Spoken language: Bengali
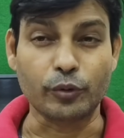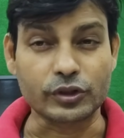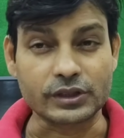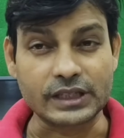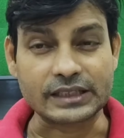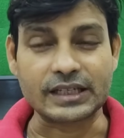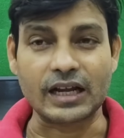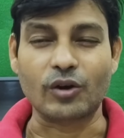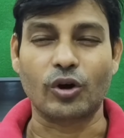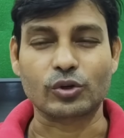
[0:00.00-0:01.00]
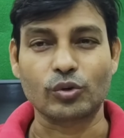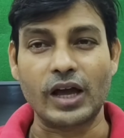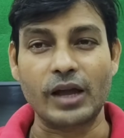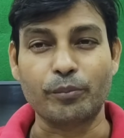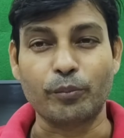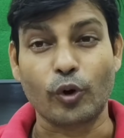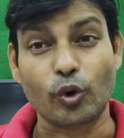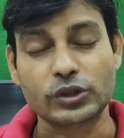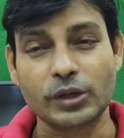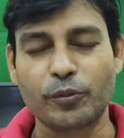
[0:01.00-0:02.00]
প্রত্যেকটা ঘটনায়
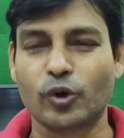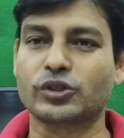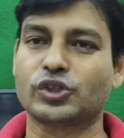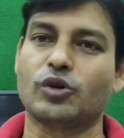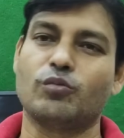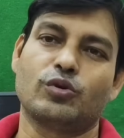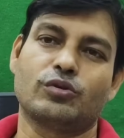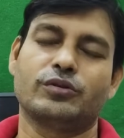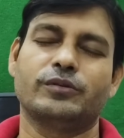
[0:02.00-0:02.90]
পরতে পরতে চমক